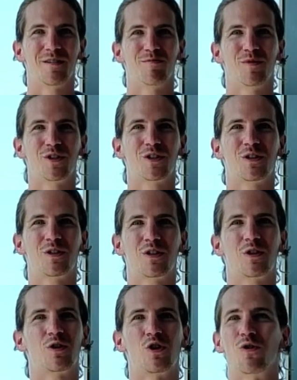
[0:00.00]
Pakwan.
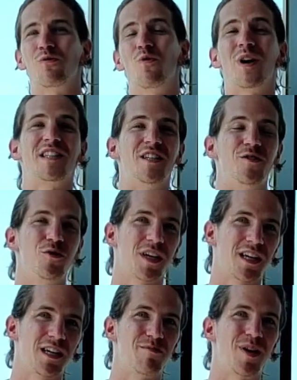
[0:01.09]
Quand Wan c'est sucré